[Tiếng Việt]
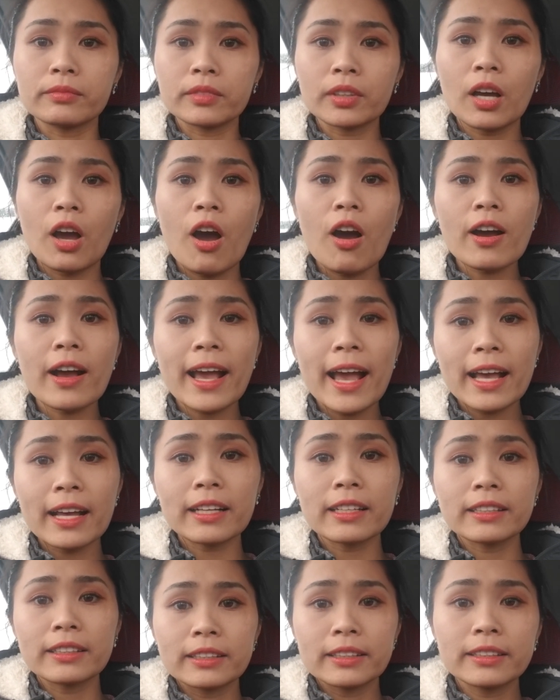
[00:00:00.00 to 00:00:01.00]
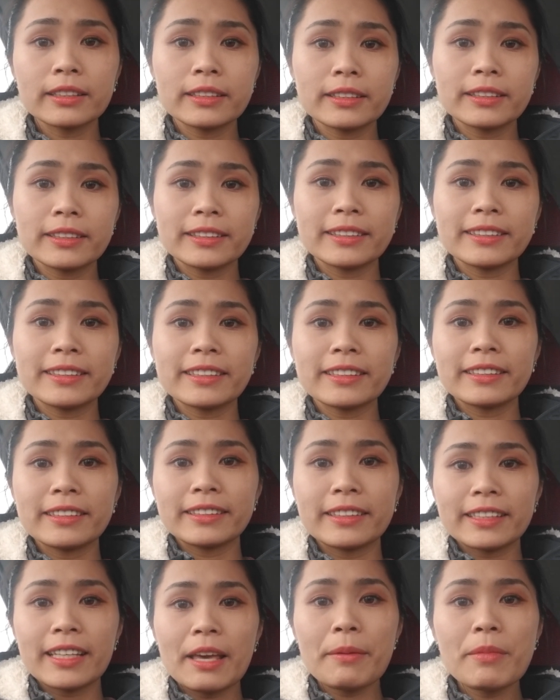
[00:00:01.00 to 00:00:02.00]
khó khăn
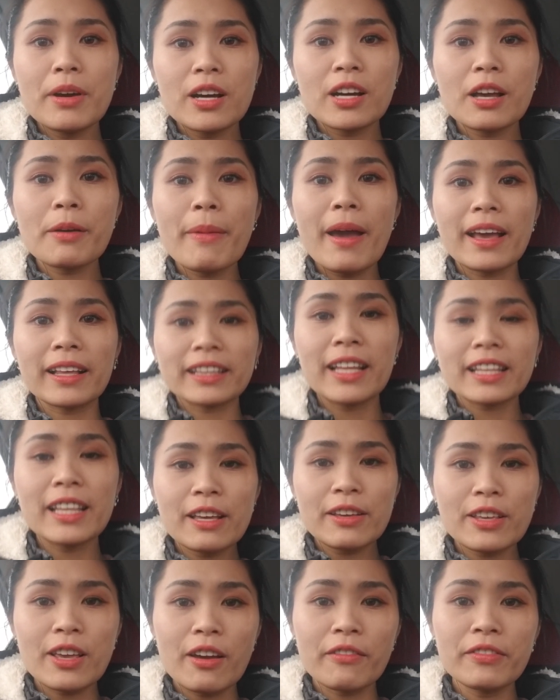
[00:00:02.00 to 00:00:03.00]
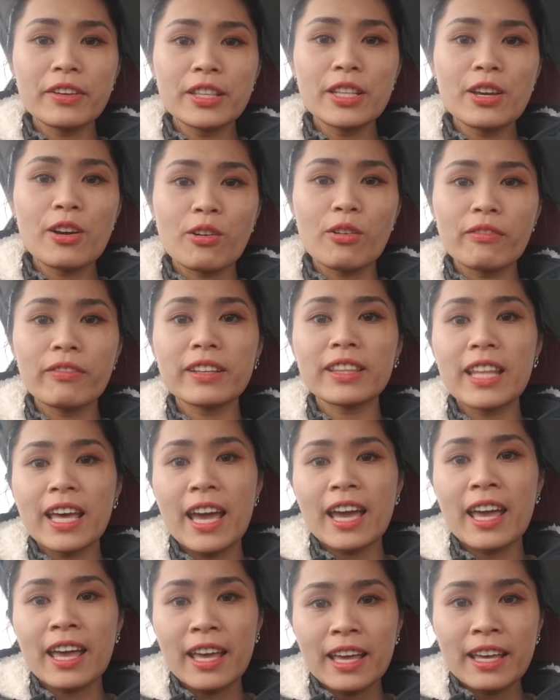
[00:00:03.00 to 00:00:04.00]
cảm ơn các bạn đã theo dõi video của Vân
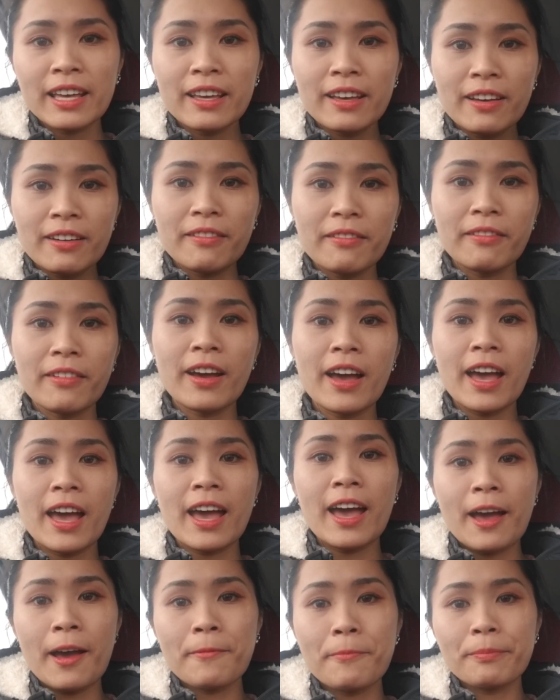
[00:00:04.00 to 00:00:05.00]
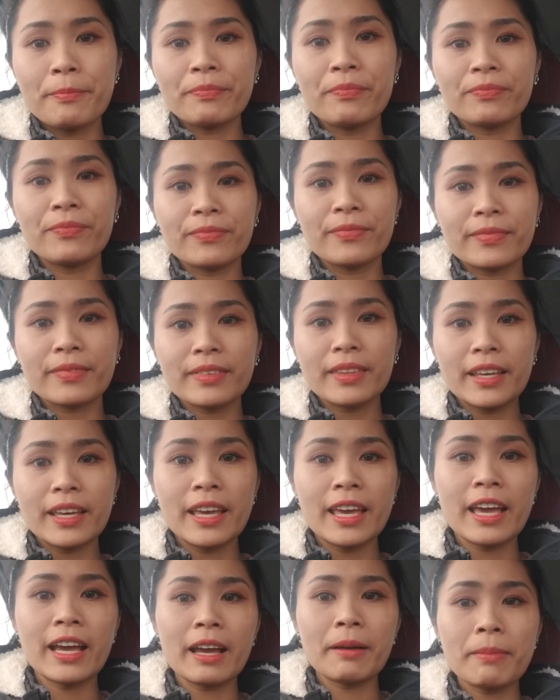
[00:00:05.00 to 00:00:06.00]
Vanna và
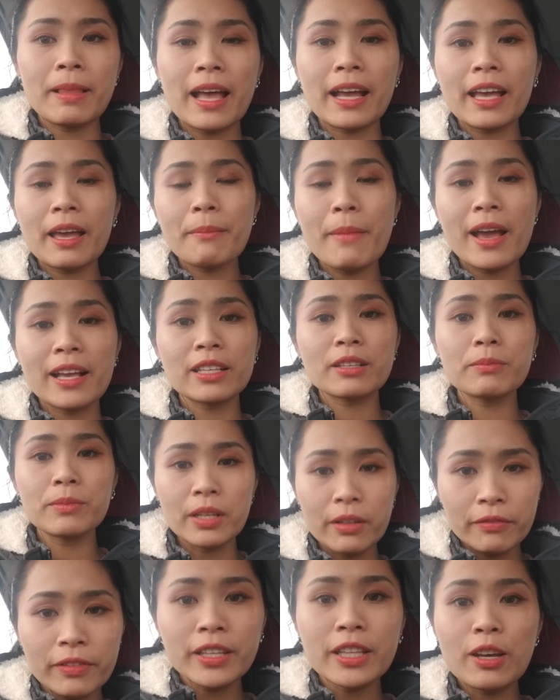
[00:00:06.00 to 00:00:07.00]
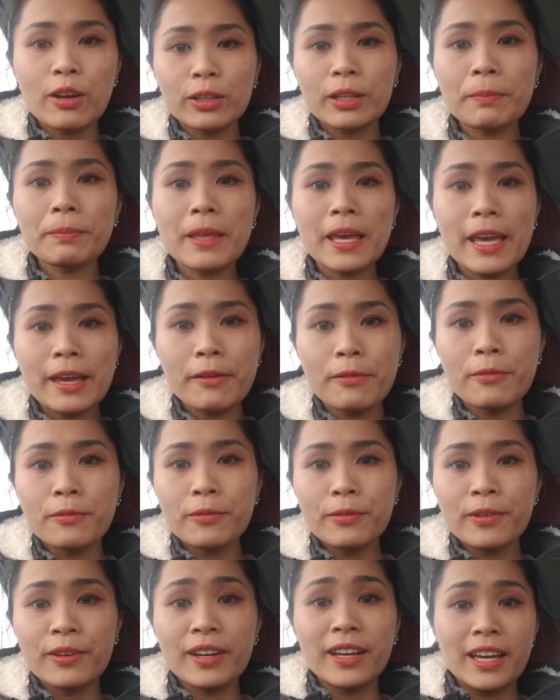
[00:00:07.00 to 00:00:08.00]
hẹn gặp lại các bạn trong những video tiếp theo
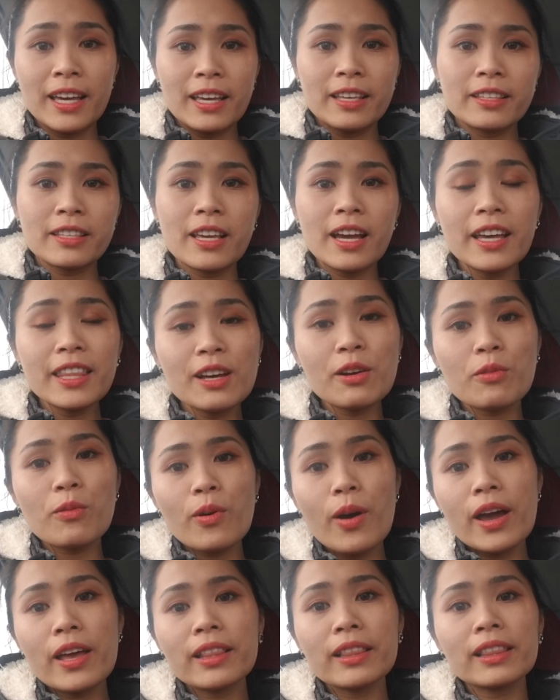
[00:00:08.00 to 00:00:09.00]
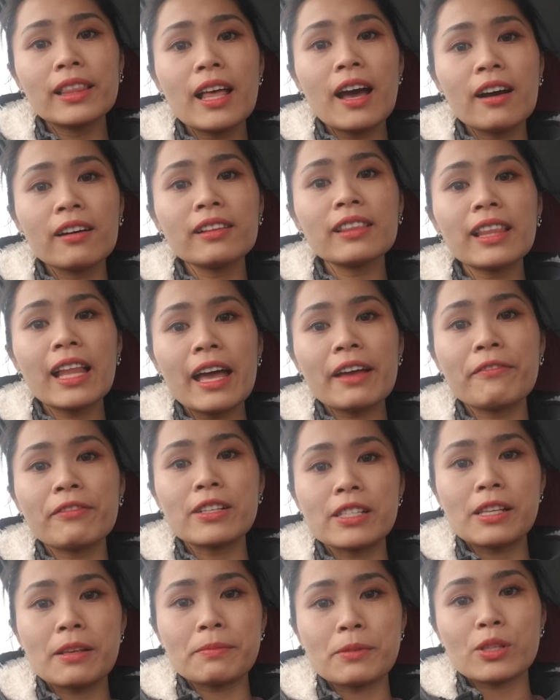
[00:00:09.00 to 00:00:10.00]
nhớ đừng quên ấn like
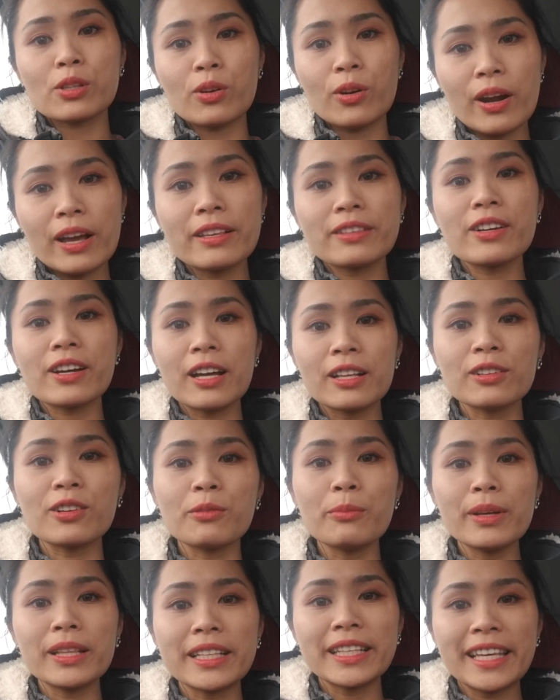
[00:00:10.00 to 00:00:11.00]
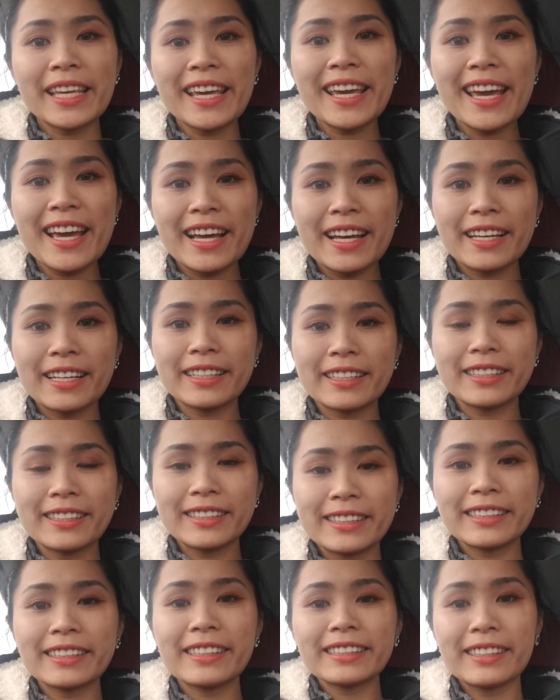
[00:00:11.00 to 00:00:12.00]
và subscribe cho kênh của mình nhé
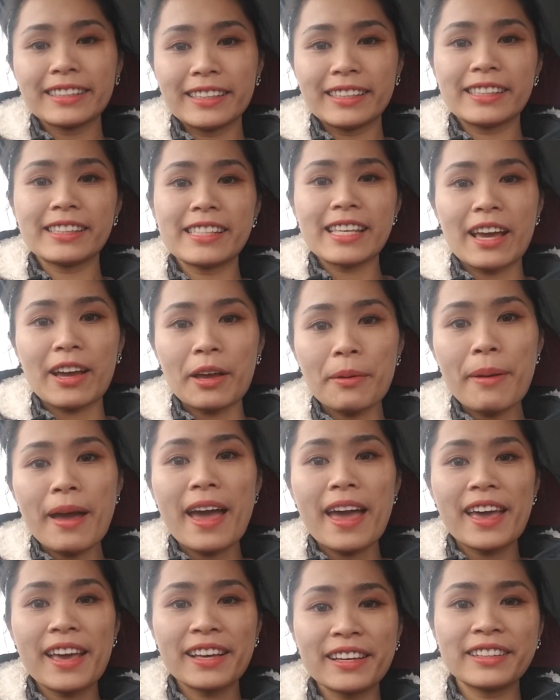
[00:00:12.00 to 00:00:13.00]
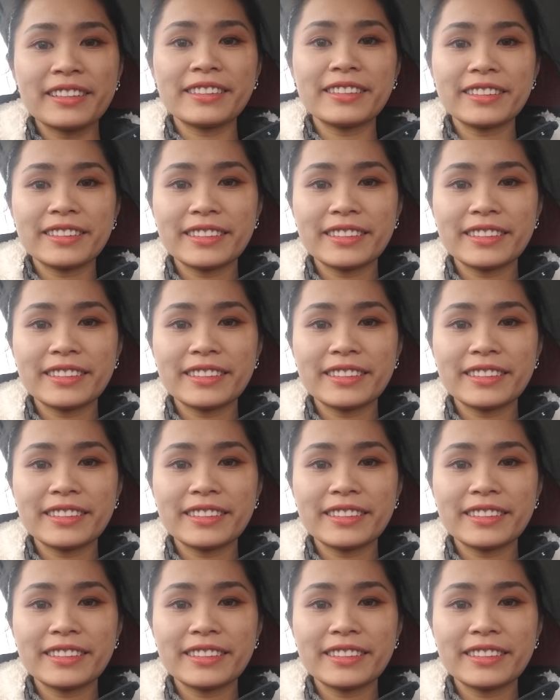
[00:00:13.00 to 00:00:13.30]
chào các bạn